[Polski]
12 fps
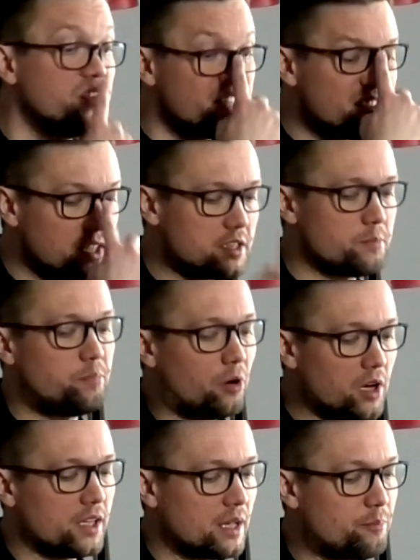Niestety
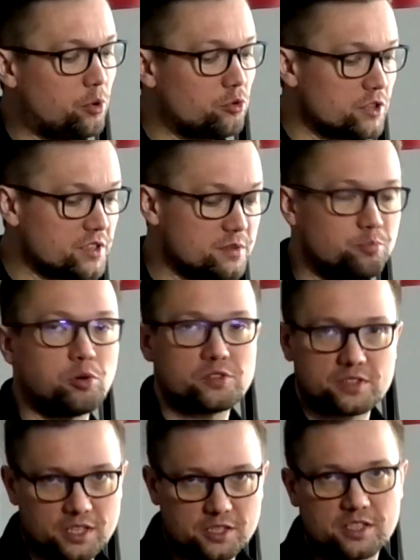pole, na polu jest
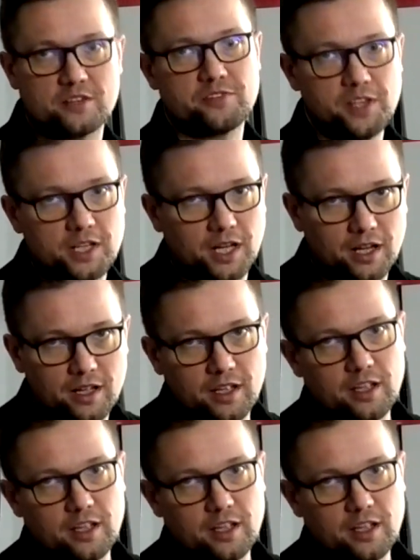postać treflika.